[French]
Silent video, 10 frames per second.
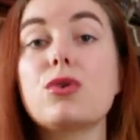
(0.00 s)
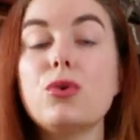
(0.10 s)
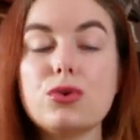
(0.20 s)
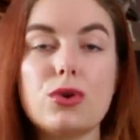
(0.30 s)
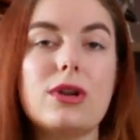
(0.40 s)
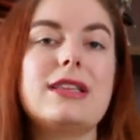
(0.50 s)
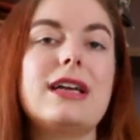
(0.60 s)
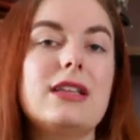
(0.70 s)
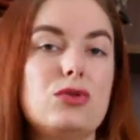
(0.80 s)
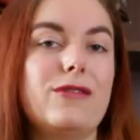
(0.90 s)
contre
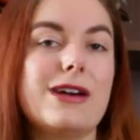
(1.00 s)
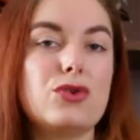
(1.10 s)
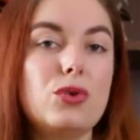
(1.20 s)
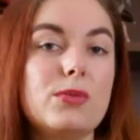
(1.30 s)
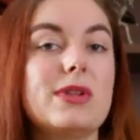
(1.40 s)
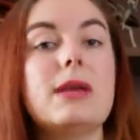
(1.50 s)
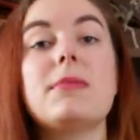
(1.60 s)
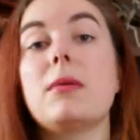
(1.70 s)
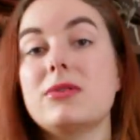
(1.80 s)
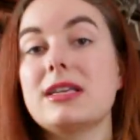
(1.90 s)
l'attaque des sauvageons menée
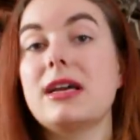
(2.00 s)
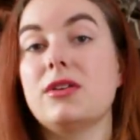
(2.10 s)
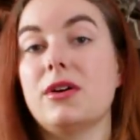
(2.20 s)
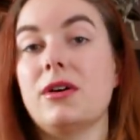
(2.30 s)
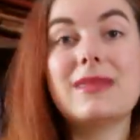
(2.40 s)
par Mans Raider,